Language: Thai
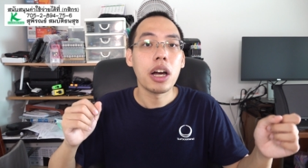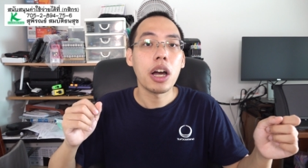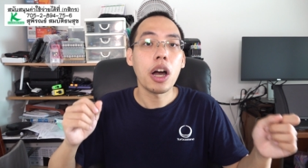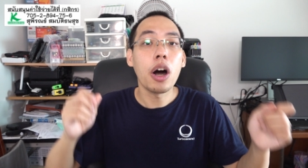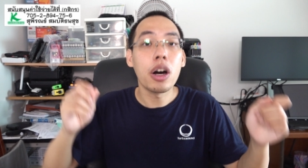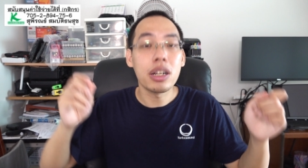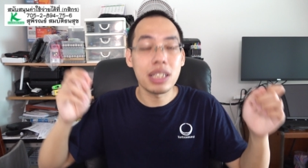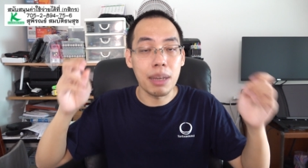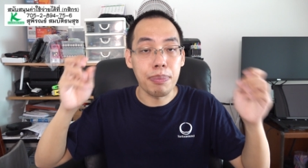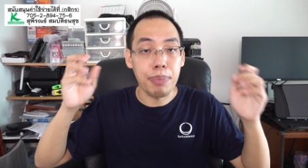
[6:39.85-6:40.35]
ก็
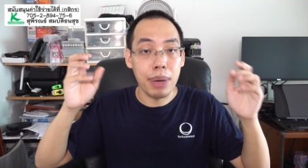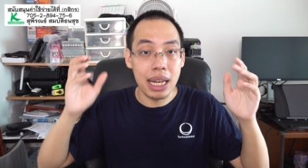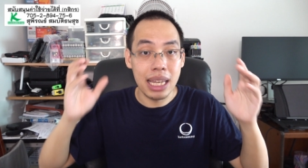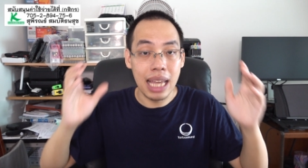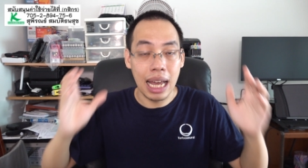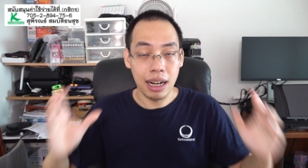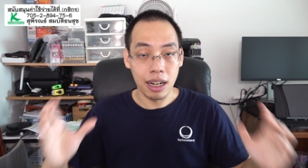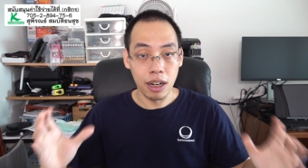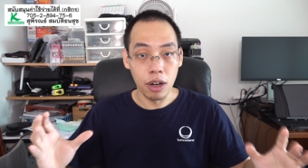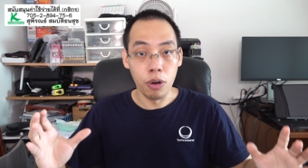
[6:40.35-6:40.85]
จะประห
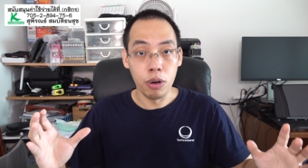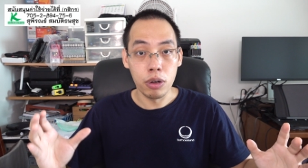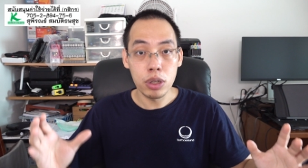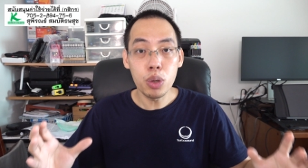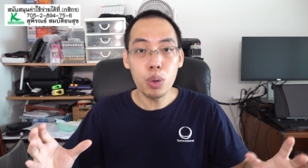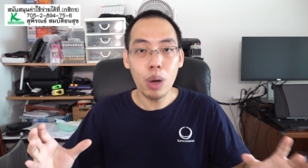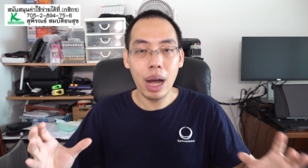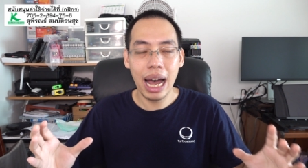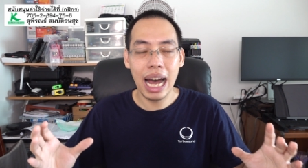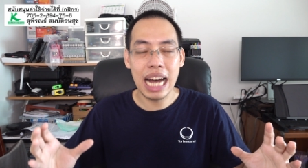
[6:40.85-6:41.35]
ยัดลงลู
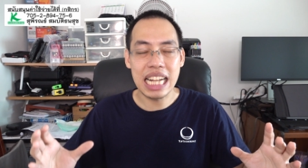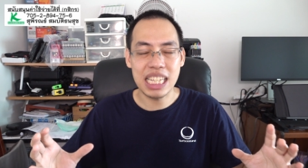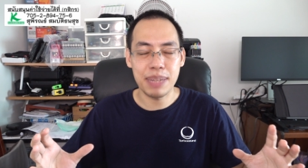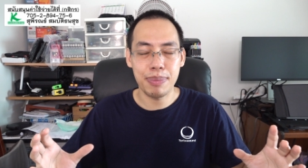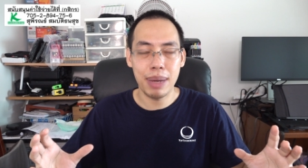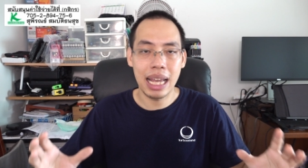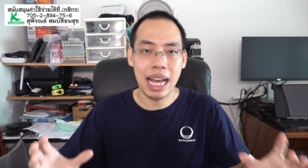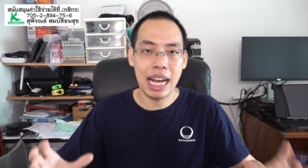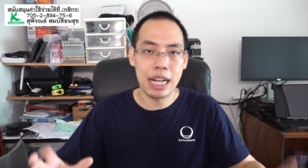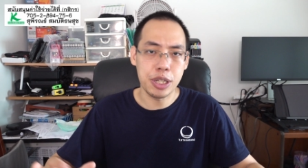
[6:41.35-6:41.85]
กค้าจะไป
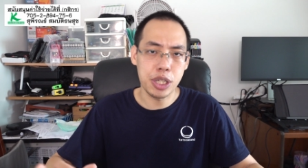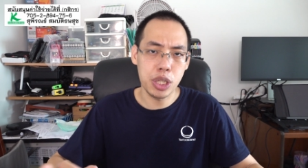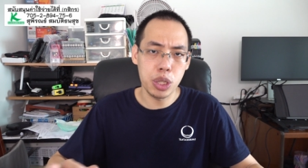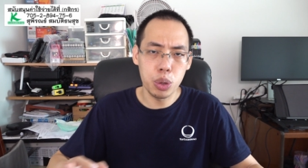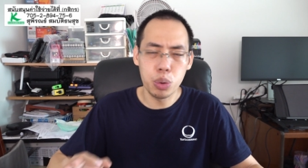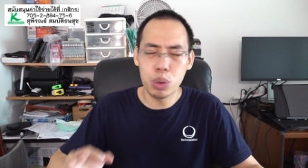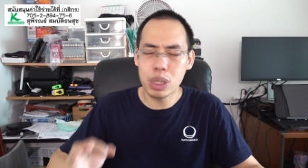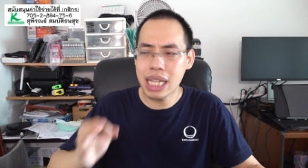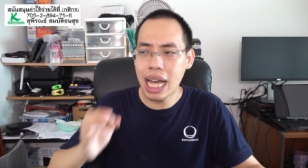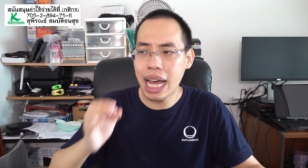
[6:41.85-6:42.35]
หาโซ
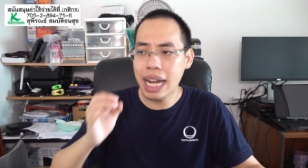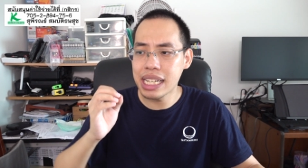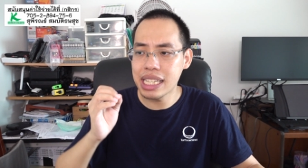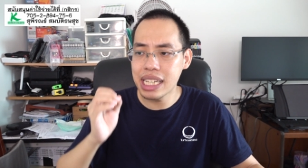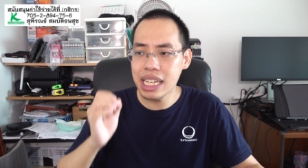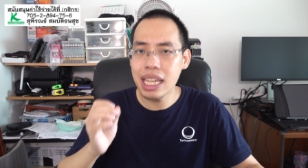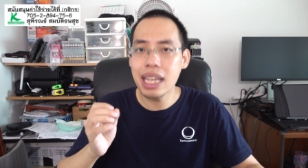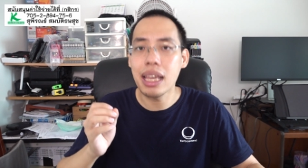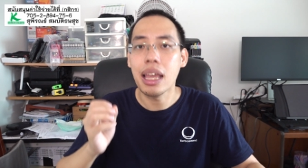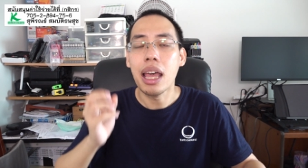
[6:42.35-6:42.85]
ลูชัน
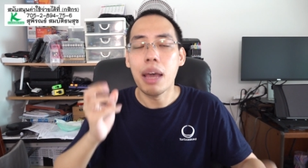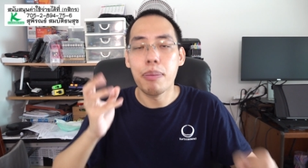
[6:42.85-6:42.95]
ที่